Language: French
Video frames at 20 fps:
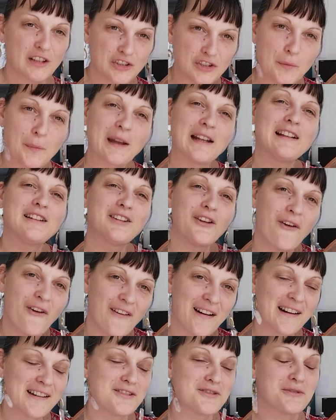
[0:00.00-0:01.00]
j'ai pris le
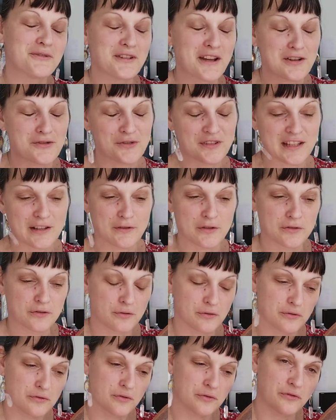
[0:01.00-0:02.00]
temps hein, de le faire juste avant
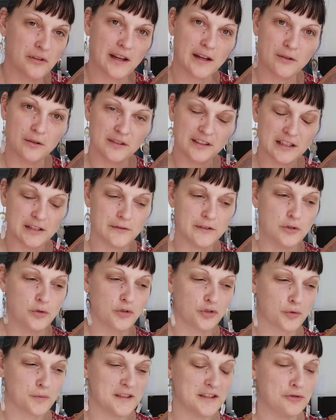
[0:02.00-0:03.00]
de, de, faire cette
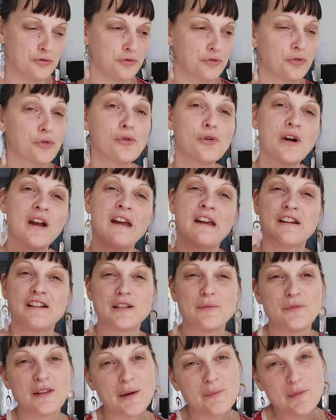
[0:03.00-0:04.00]
vidéo, ce petit tuto.
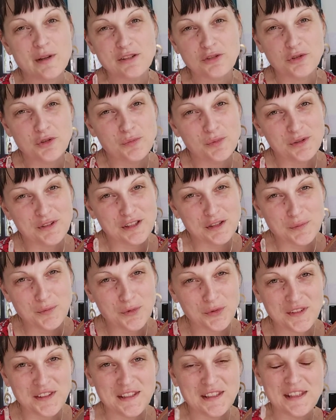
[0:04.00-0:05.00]
J'aime bien mettre une petite
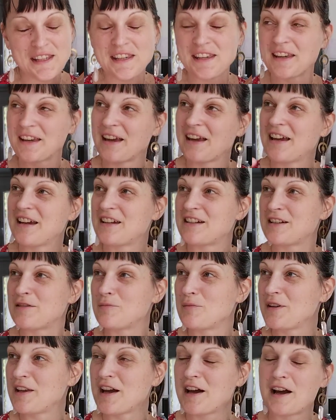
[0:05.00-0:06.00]
musique,
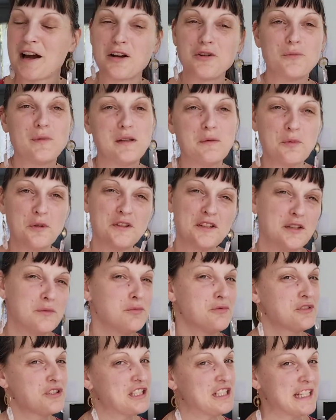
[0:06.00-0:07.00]
j'aime bien allumer une petite
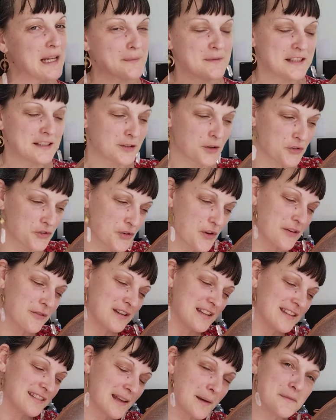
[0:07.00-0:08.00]
bougie, un petit encens. Et vous
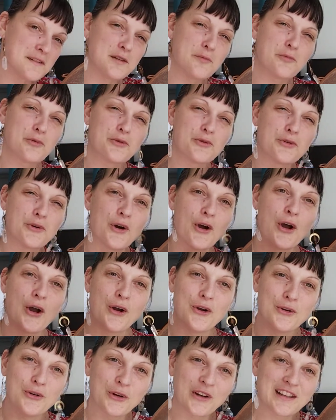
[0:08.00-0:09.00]
voyez, c'est un petit peu euh,
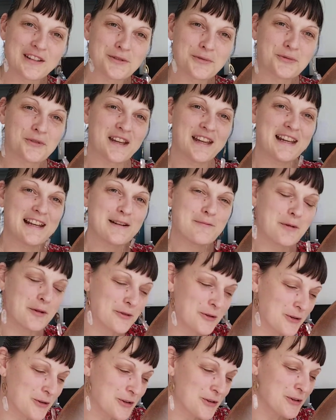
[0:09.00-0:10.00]
le rituel.
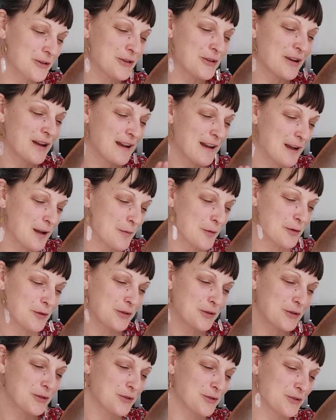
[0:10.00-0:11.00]
Pendant que,
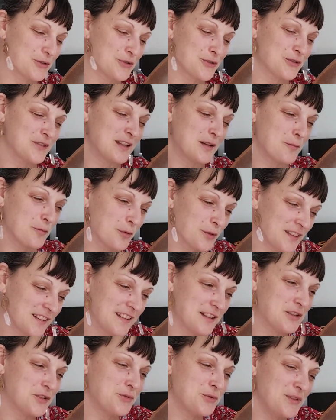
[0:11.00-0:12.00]
pendant que je dépose
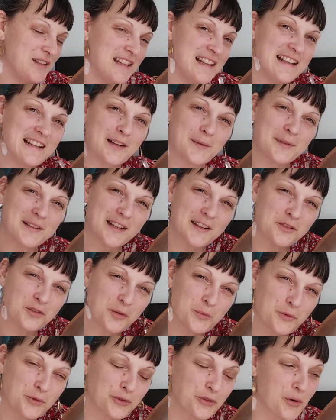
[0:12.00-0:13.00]
cette huile comme ça
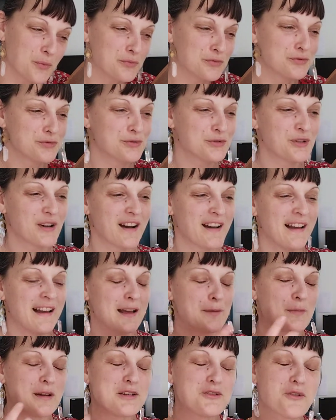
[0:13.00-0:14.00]
sur mon tambour,
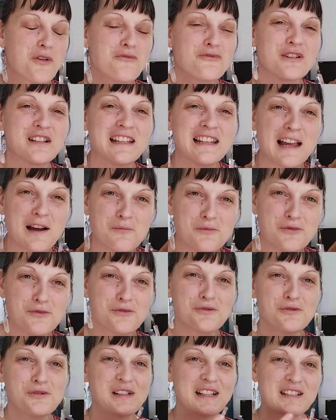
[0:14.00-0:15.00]
Ben, je lui envoie de
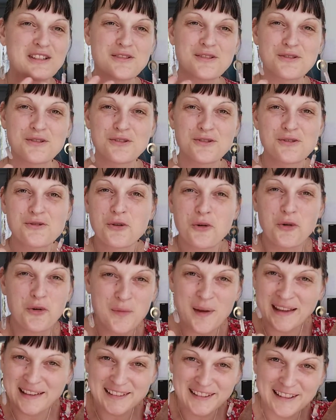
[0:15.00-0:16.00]
l'amour et je, je le
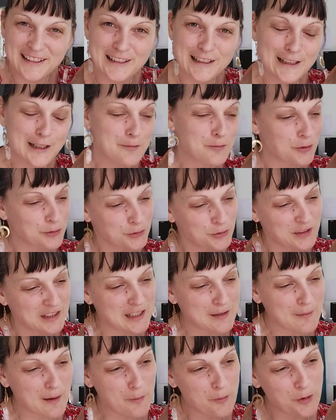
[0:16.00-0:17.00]
remercie pour tout
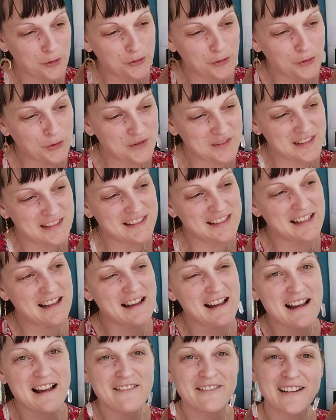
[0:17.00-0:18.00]
ce qu'il m'apporte au
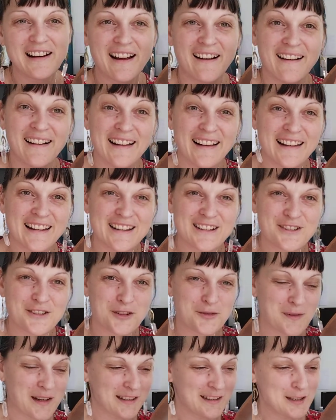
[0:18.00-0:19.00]
quotidien. Voilà. Je
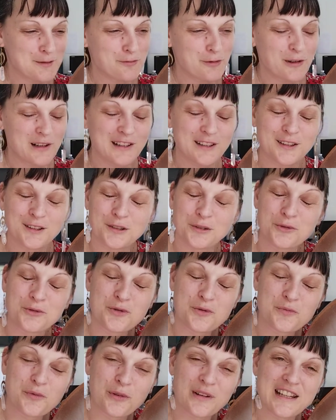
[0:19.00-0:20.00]
le remercie pour les
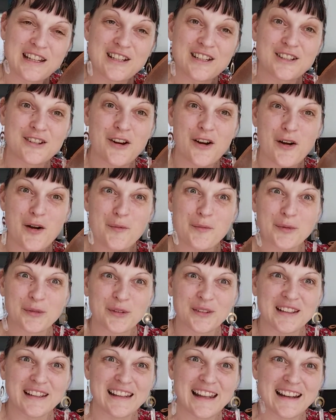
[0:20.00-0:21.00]
sons, pour les chants, pour
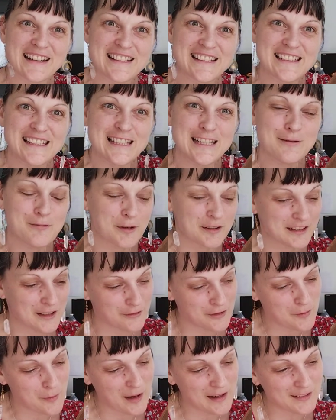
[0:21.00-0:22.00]
son énergie, pour
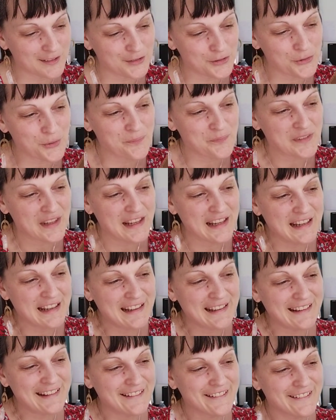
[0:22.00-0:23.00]
ses vibrations.
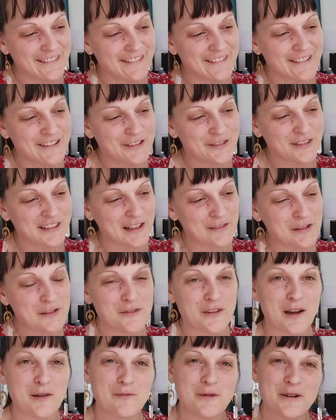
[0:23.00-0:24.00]
Et euh, je vous
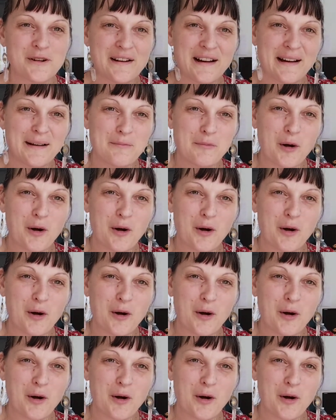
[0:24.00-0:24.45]
invite vraiment à